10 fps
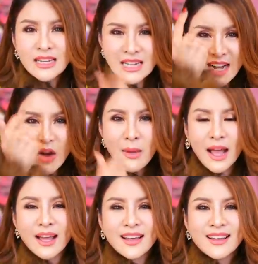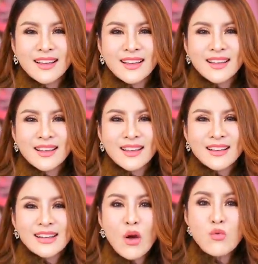ดึงเข้ามา
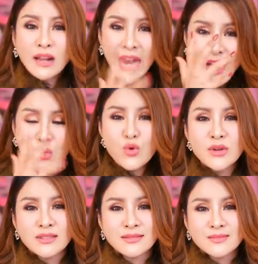เข้าใกล้คุณ